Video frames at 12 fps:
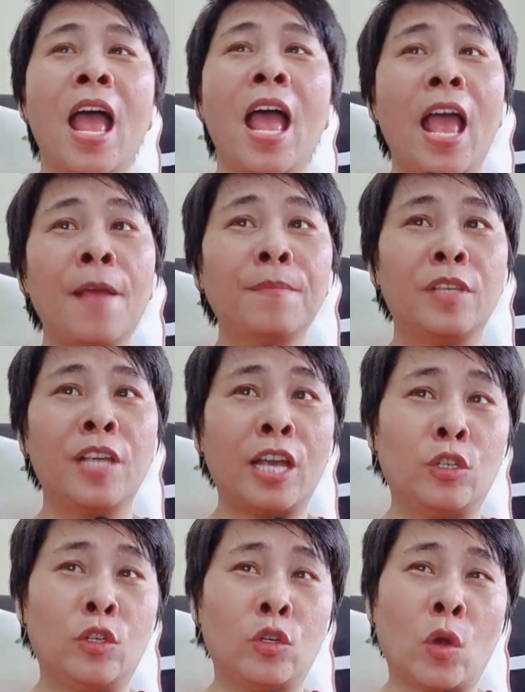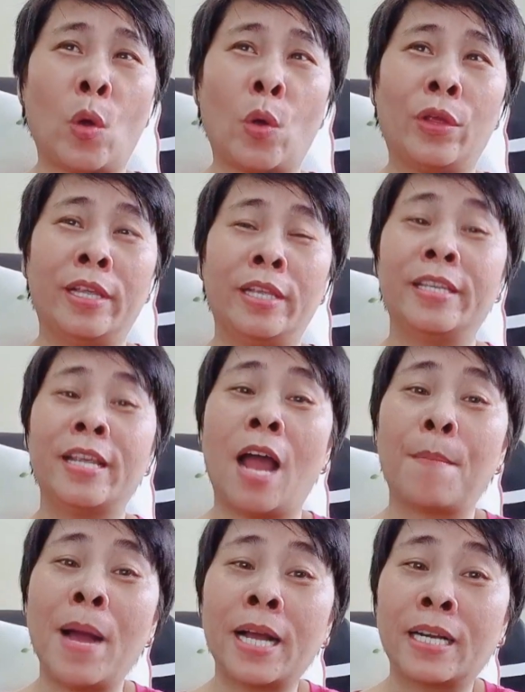em dậy rồi
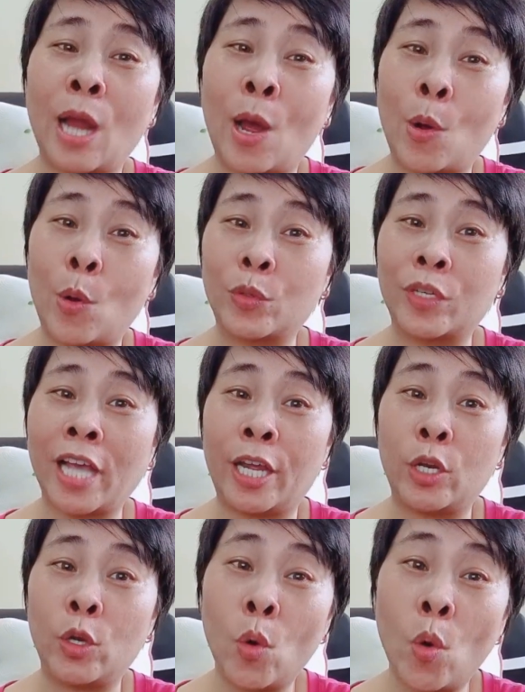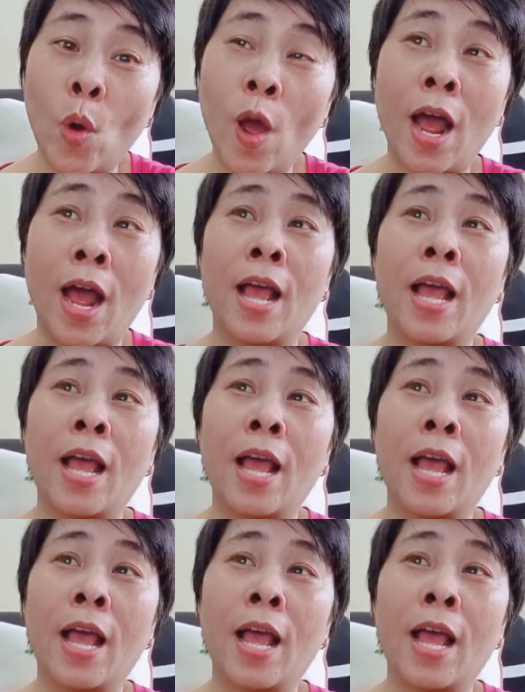giờ bắt đầu chạy đua